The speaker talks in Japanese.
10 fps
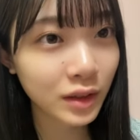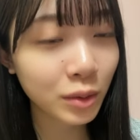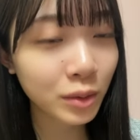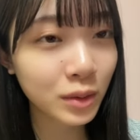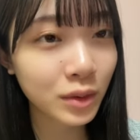
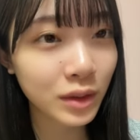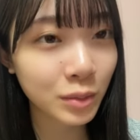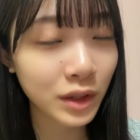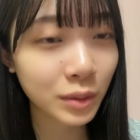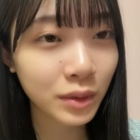コートより
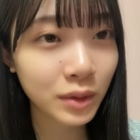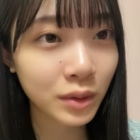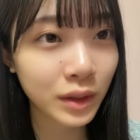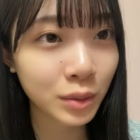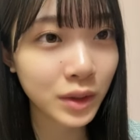も手
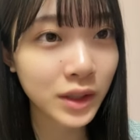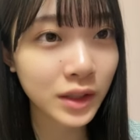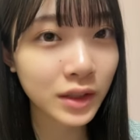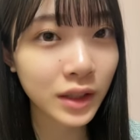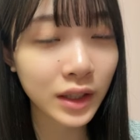袋が欲し
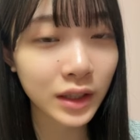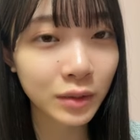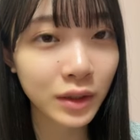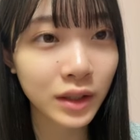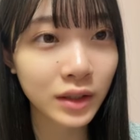いくらい
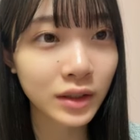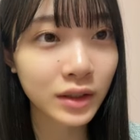には